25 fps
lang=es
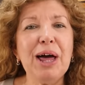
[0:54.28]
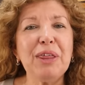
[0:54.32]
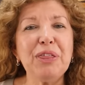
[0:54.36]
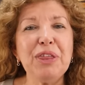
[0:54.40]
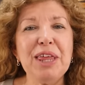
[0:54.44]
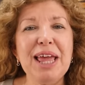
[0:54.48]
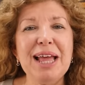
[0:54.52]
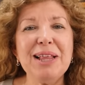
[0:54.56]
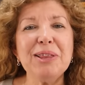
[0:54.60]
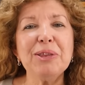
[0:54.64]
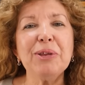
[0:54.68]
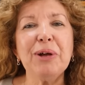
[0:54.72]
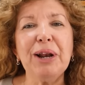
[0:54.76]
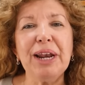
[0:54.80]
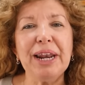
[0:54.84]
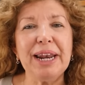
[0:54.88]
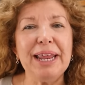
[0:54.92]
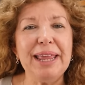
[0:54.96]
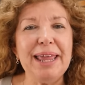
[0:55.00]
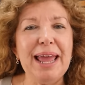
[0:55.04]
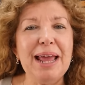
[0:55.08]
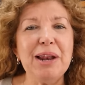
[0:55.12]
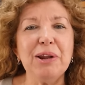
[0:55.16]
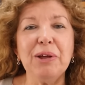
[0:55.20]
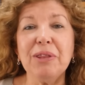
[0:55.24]
haciendo el
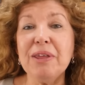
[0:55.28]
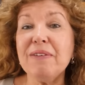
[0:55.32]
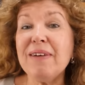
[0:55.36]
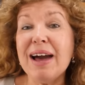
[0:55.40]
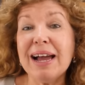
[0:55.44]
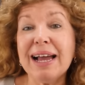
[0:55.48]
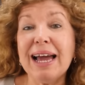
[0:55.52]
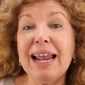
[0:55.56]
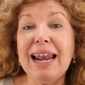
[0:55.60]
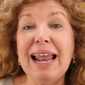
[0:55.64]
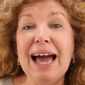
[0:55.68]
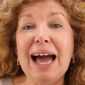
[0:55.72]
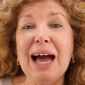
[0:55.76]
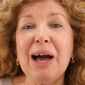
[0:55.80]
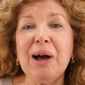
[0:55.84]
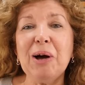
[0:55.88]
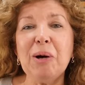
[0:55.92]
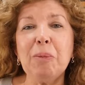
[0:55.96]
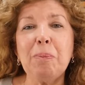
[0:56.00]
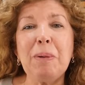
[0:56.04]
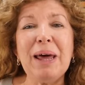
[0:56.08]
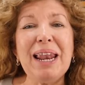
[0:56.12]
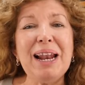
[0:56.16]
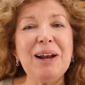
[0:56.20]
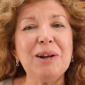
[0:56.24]
relleno de
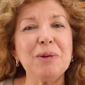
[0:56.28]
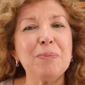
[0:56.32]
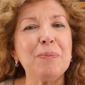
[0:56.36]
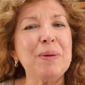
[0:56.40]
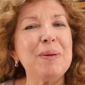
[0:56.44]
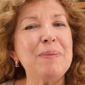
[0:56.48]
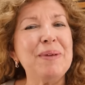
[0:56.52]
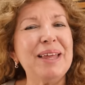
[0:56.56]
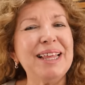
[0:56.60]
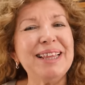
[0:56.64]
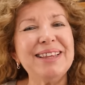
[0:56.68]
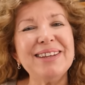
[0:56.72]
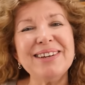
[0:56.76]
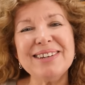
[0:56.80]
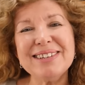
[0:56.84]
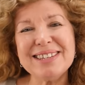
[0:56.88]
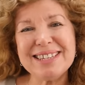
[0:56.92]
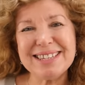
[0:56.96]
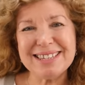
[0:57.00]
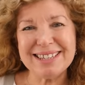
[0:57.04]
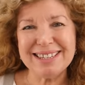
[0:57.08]
bacalao para los pimientos.